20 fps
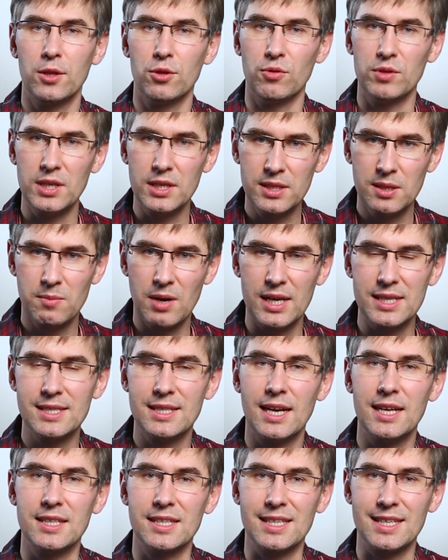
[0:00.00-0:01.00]
Но вот если брать
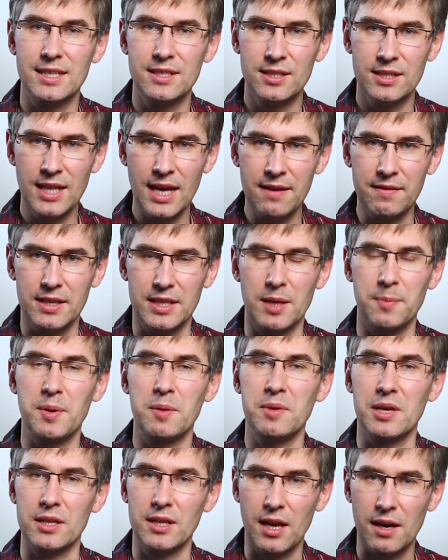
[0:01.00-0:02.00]
страны Скандинавии,
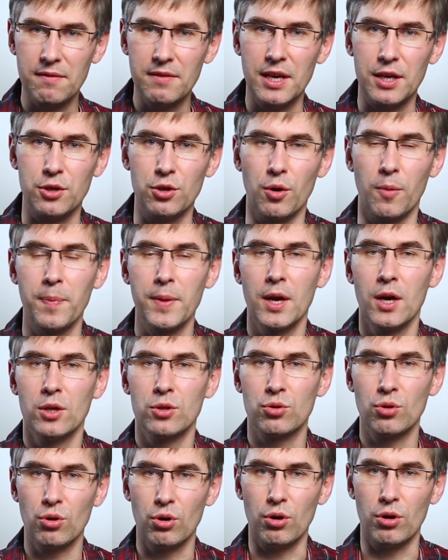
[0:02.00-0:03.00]
например, Норвегию,
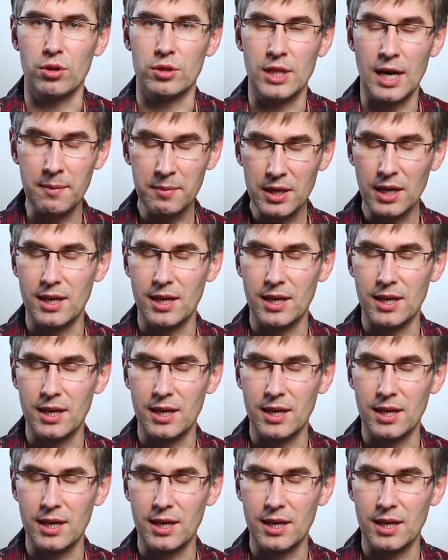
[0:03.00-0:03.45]
то там